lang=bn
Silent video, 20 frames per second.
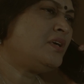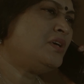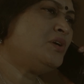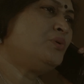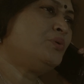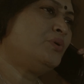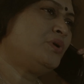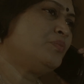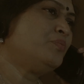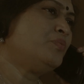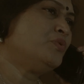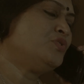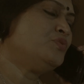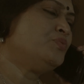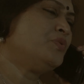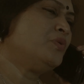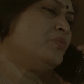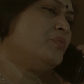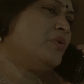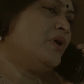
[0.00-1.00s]
কি করে
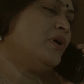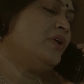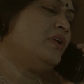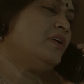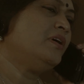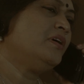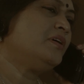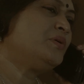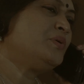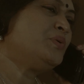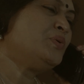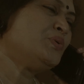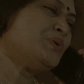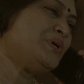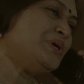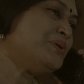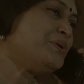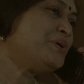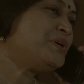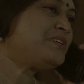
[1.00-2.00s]
বুঝবো বল
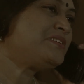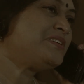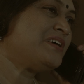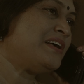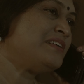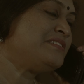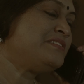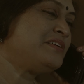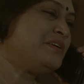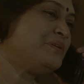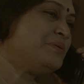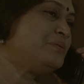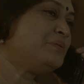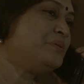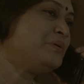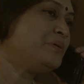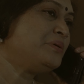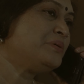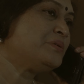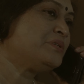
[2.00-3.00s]
খুকি হয়ে সাজলেও
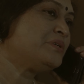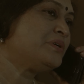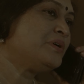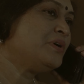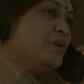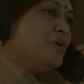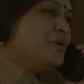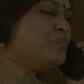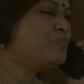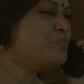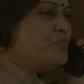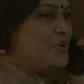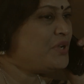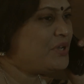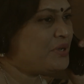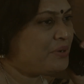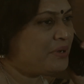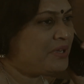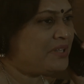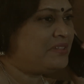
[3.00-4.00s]
দোষ
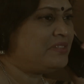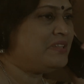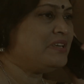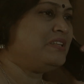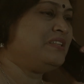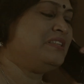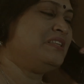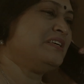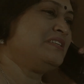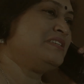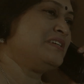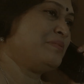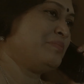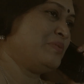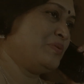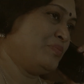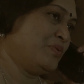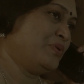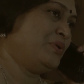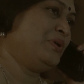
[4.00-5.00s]
বুড়ি হয়ে তীর্থে যাব
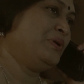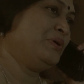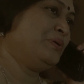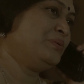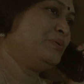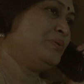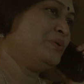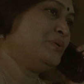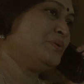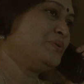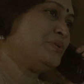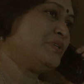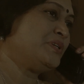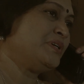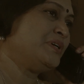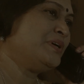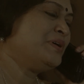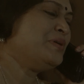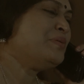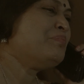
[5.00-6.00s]
বললেও দোষ
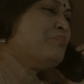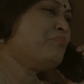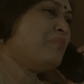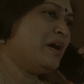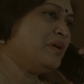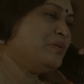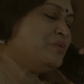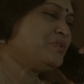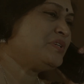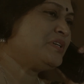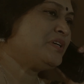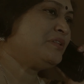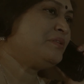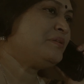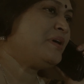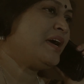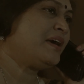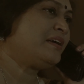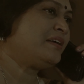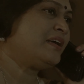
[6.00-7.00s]
মানুষকে
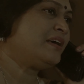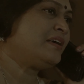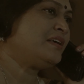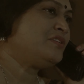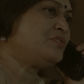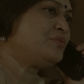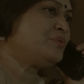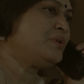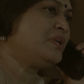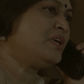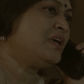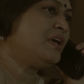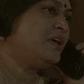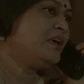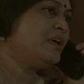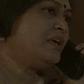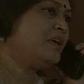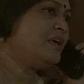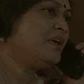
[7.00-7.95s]
তো একটা কিছু নিয়ে